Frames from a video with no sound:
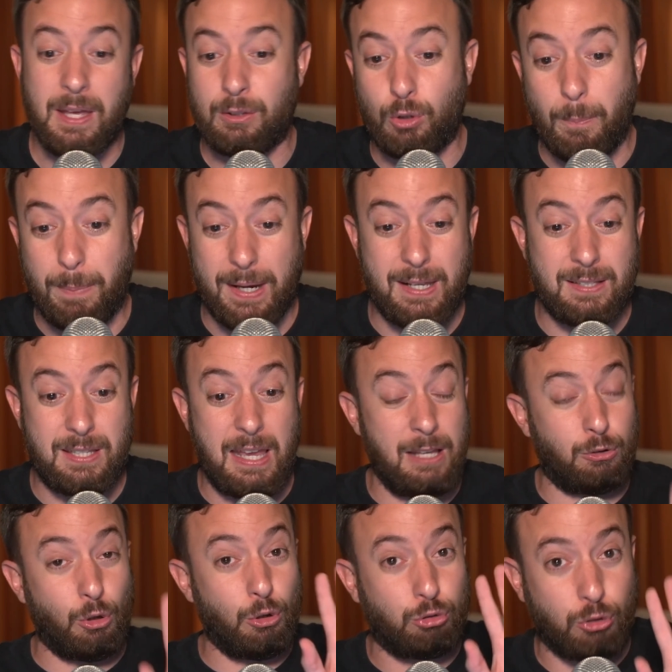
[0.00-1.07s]
Esto parece,
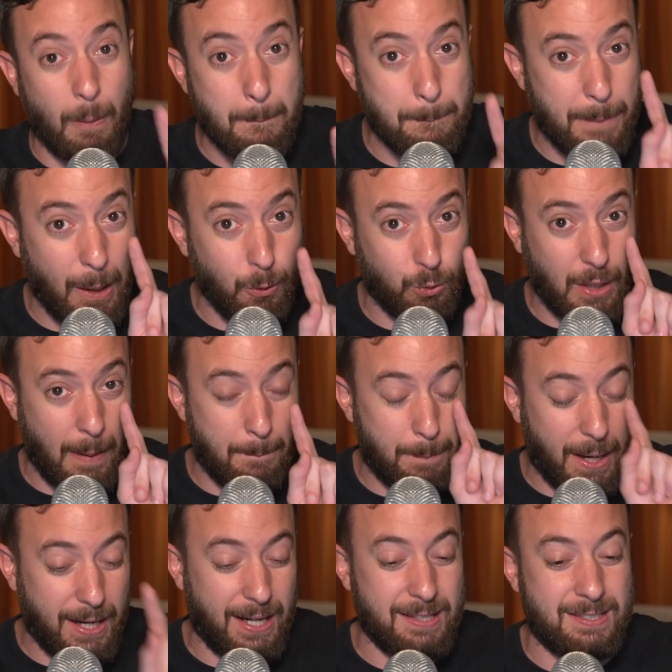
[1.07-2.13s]
esto no son pautas
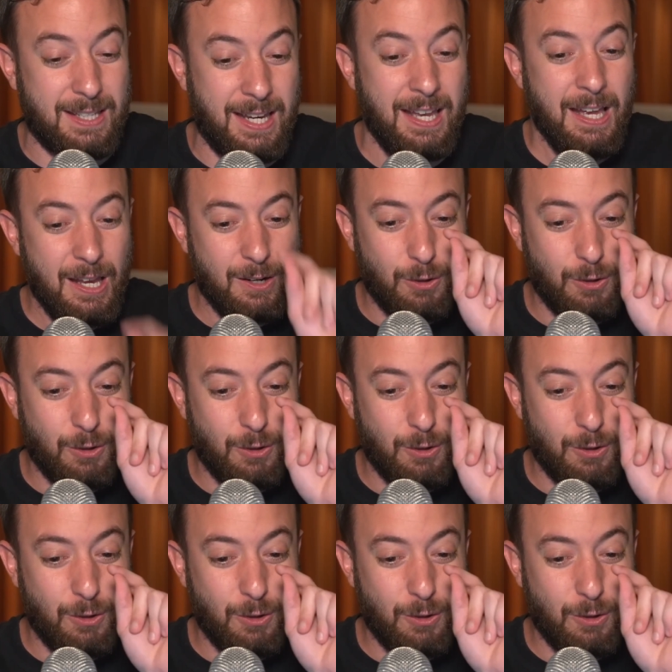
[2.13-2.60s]
pagas, ¿eh?